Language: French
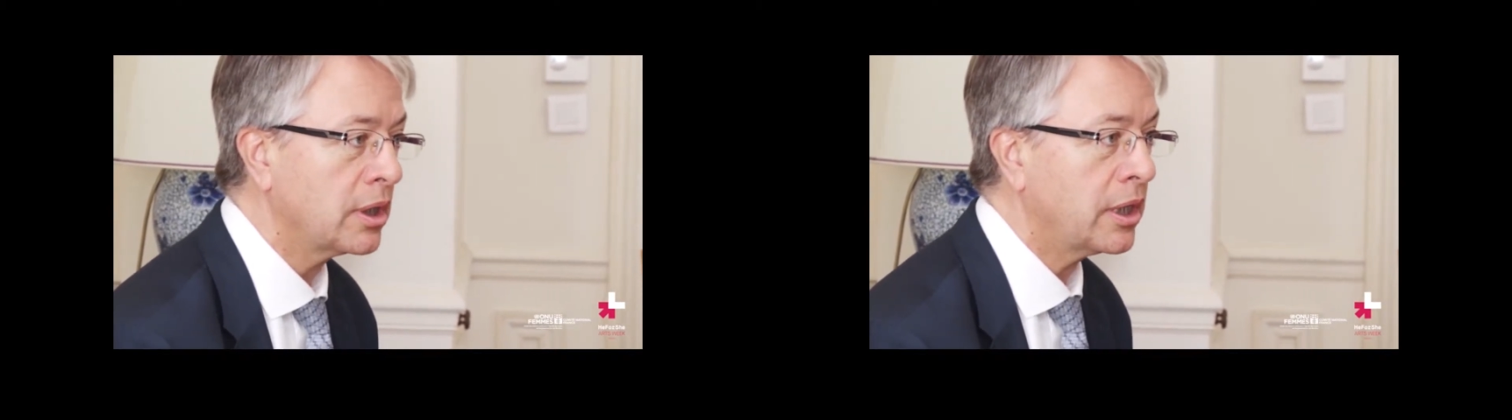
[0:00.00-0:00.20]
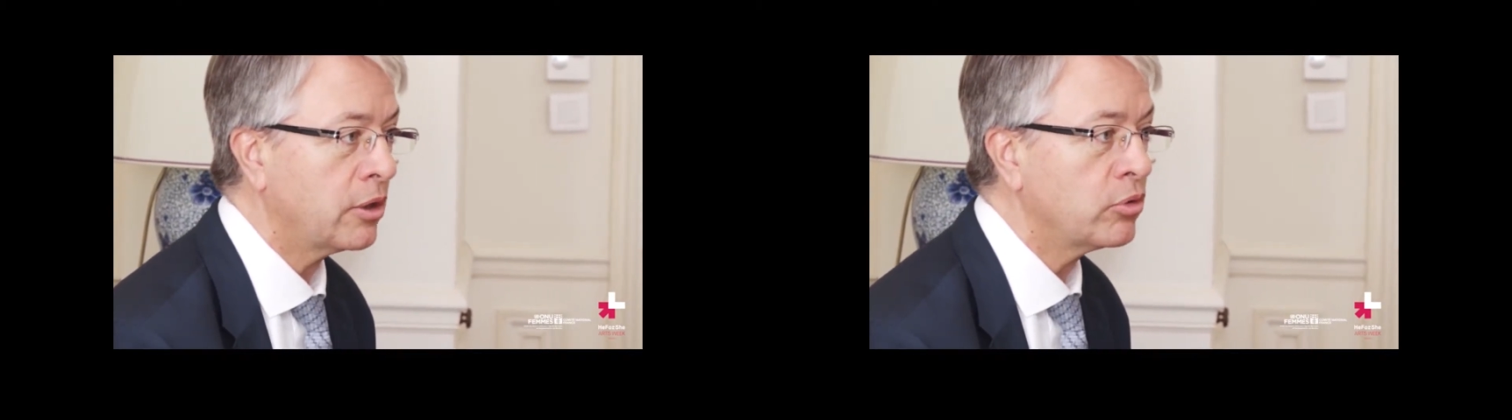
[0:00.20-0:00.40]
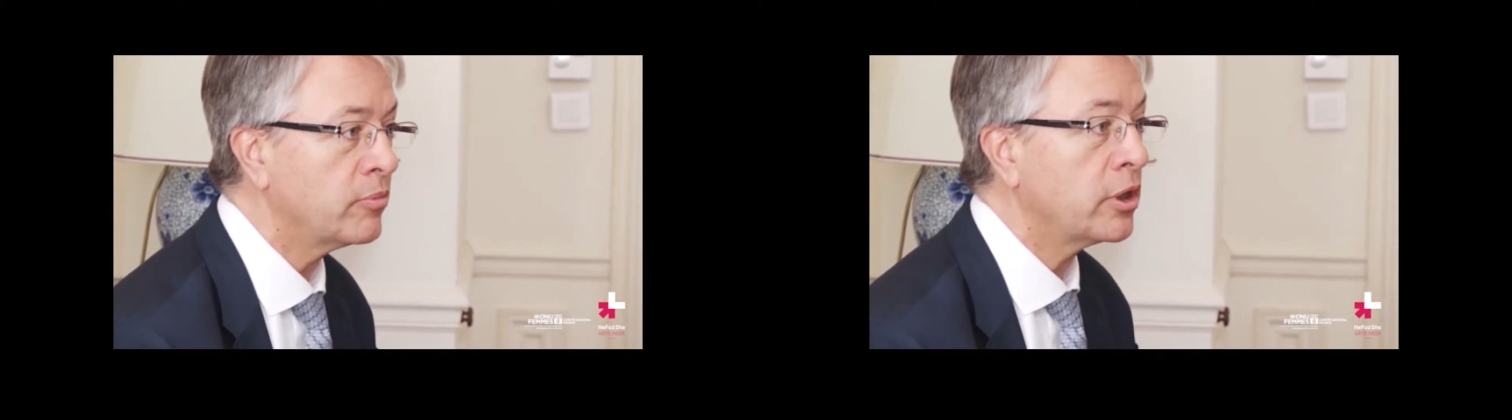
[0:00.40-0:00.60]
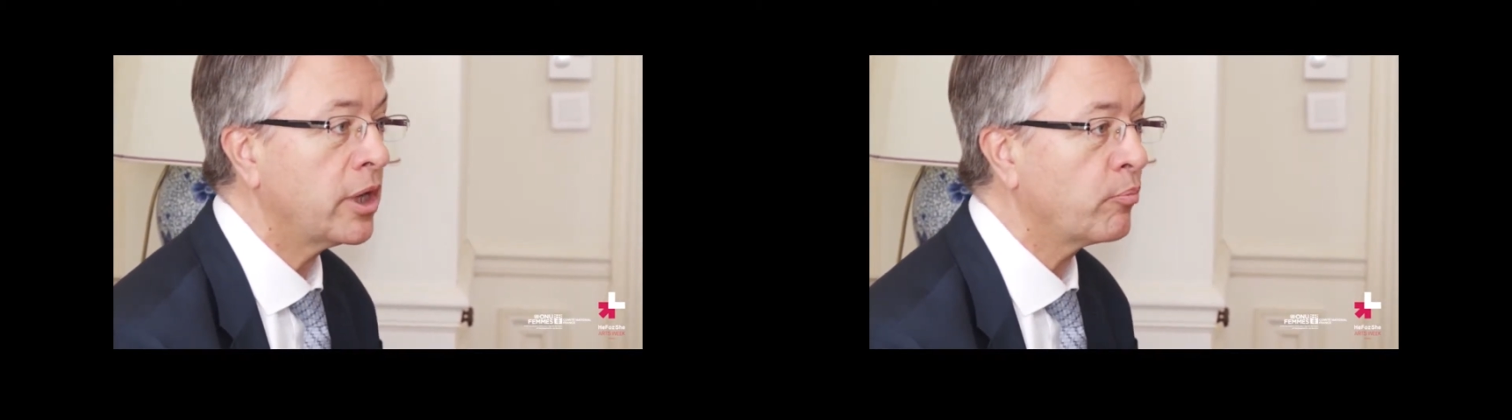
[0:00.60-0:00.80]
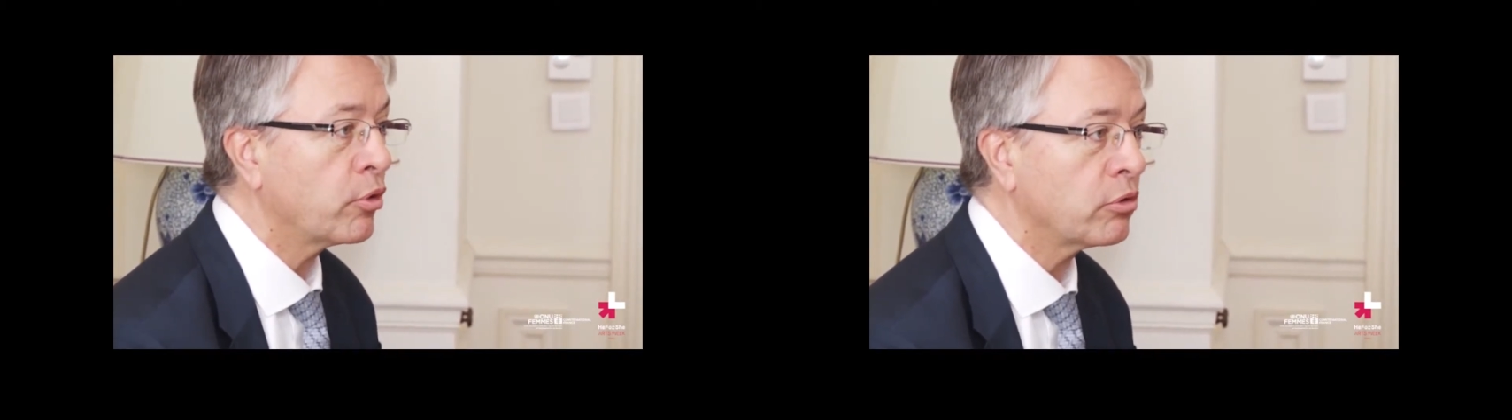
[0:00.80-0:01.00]
les Women
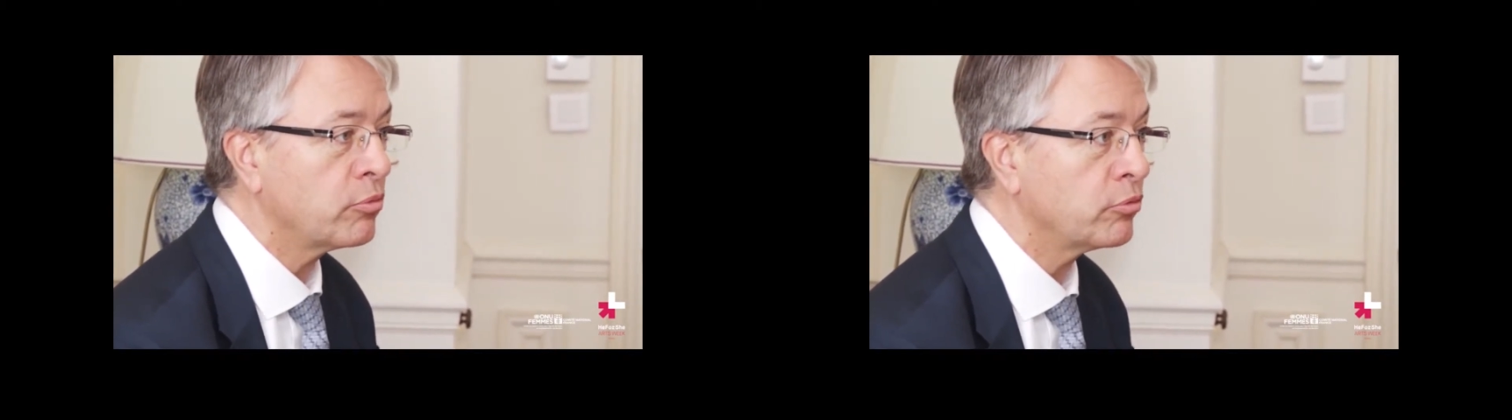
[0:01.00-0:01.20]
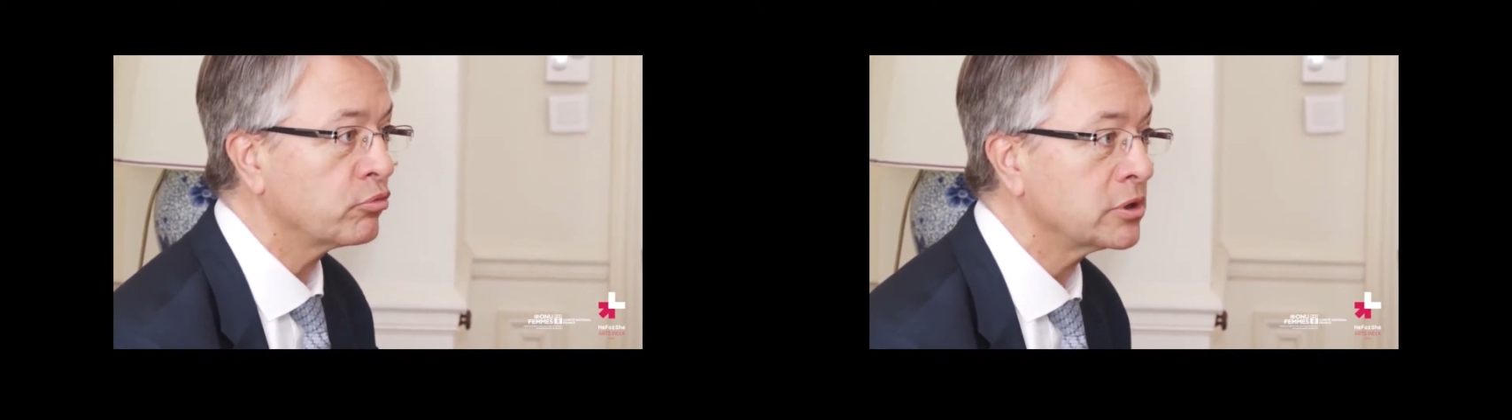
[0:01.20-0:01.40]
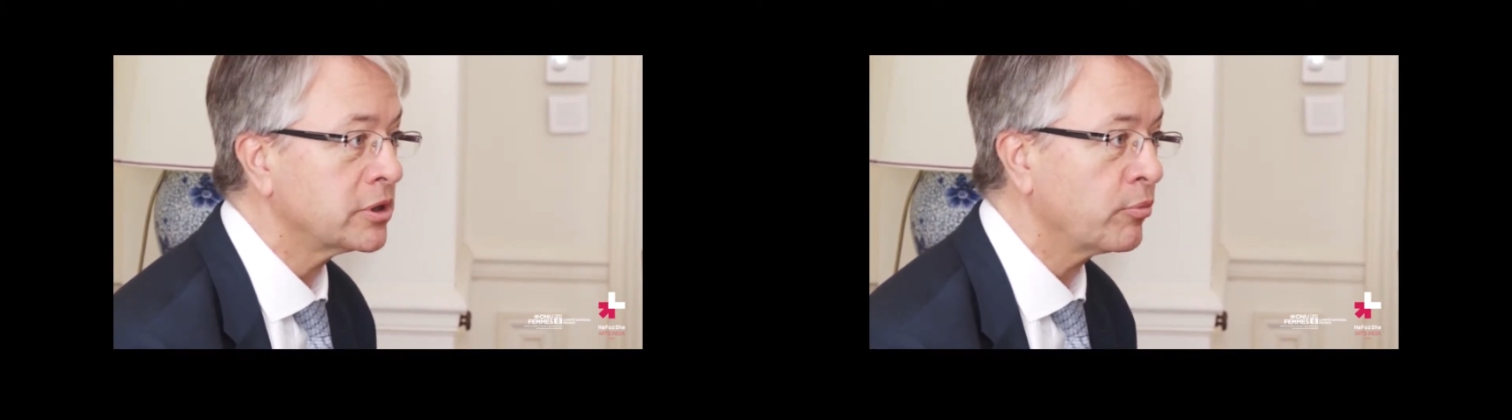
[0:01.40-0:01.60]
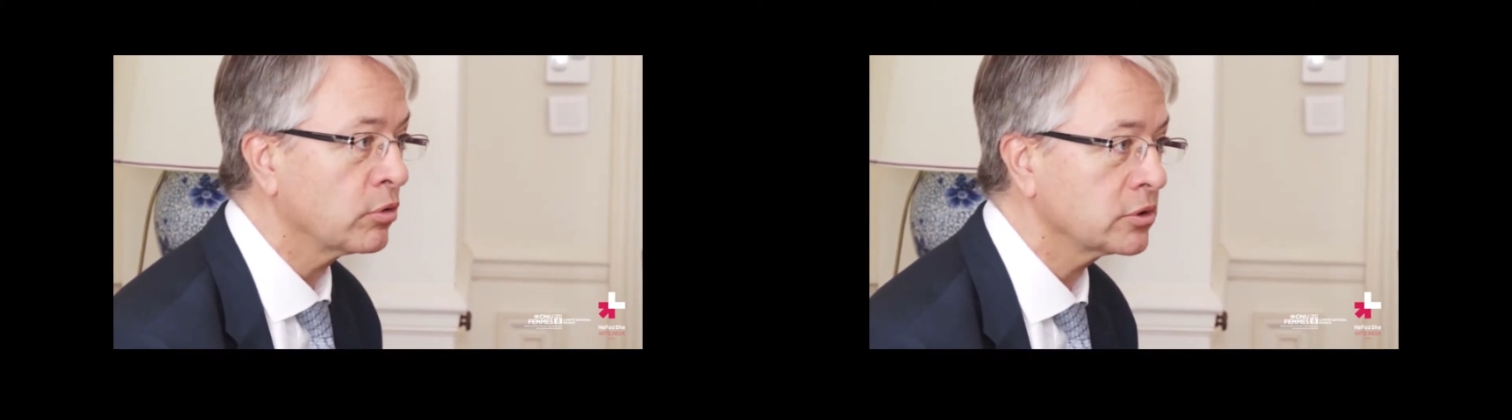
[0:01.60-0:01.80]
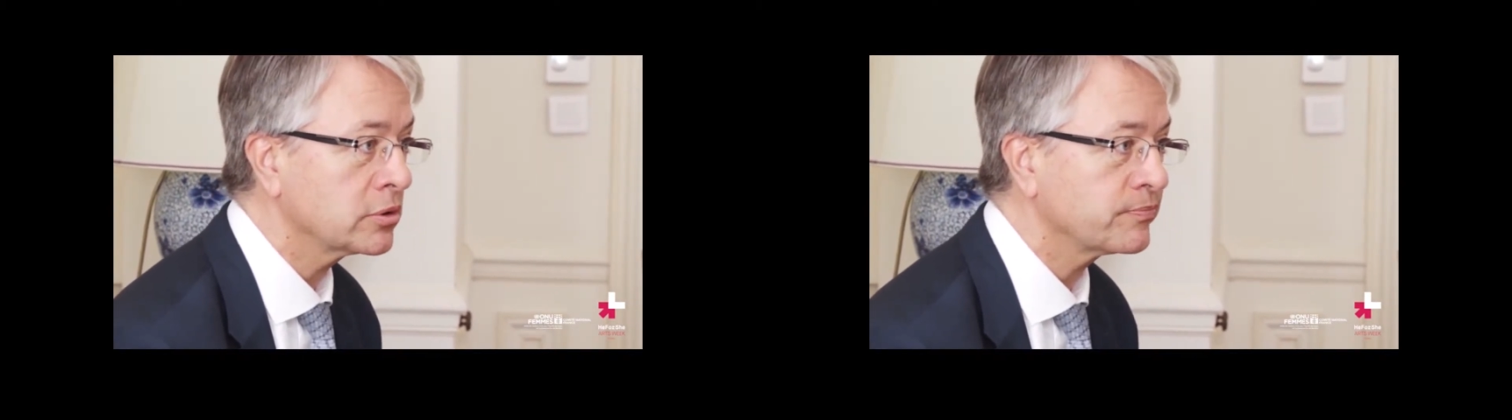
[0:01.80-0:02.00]
Empowerment
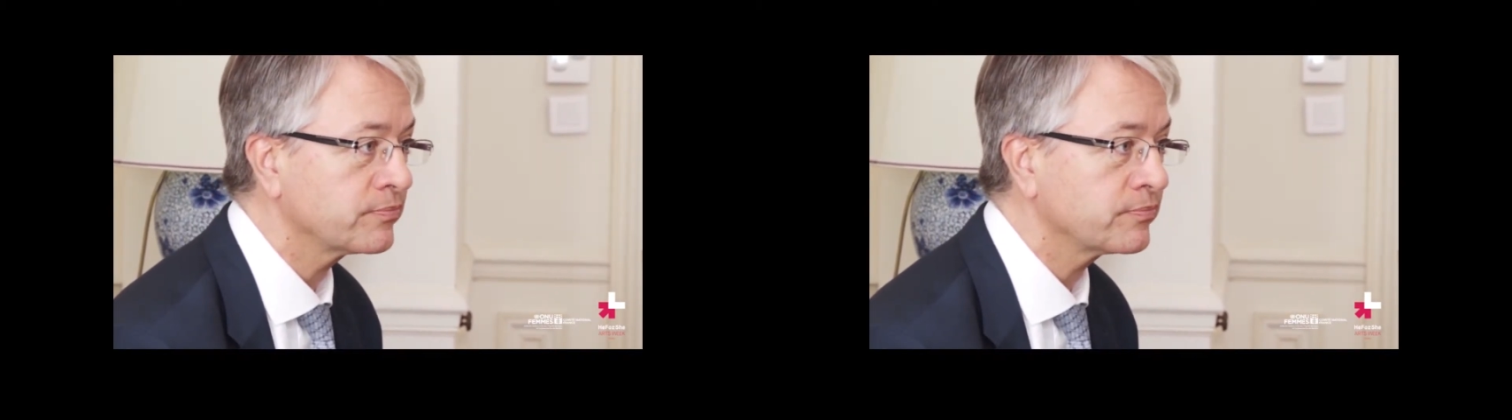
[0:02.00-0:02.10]
Principles,